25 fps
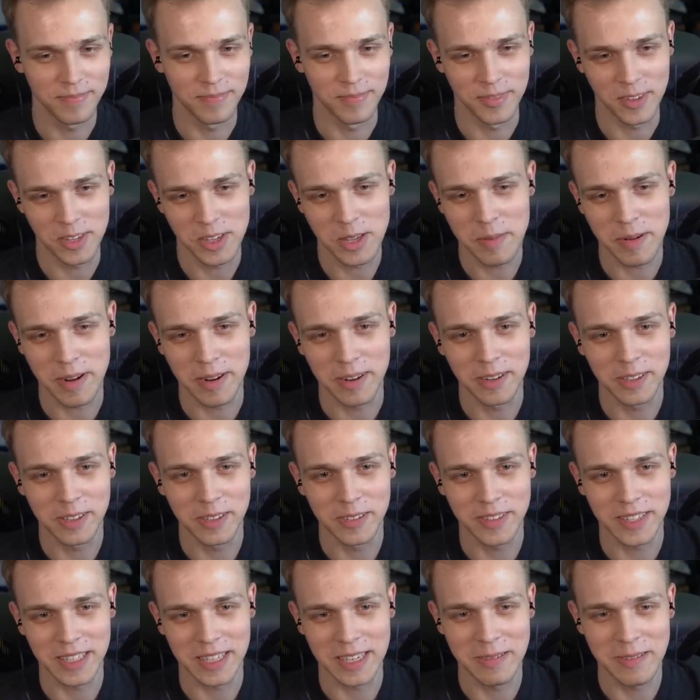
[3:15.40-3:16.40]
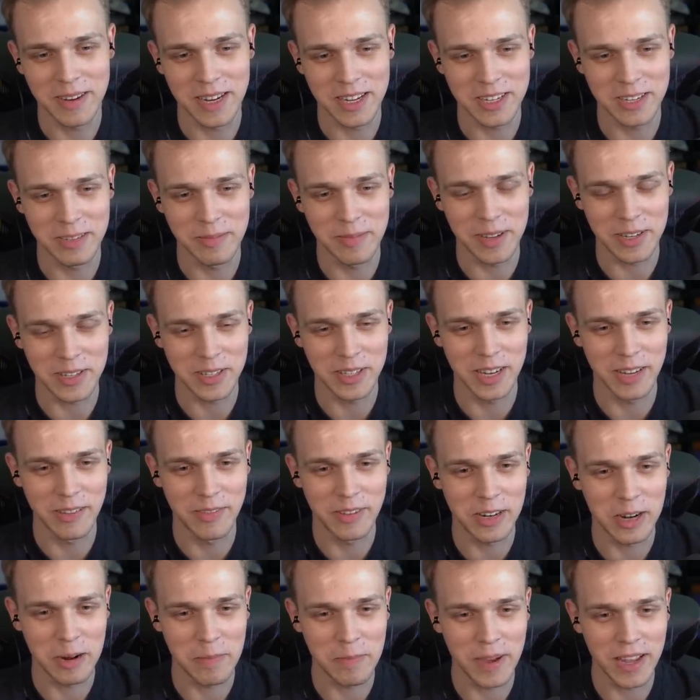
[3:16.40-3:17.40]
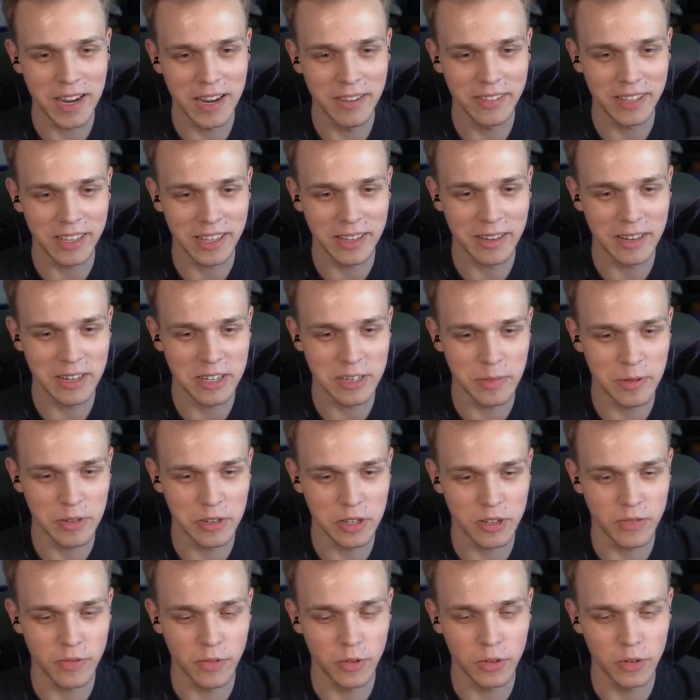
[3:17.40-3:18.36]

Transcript: No dobra, no to w takim razie masz tyle wykopane, w takim razie możesz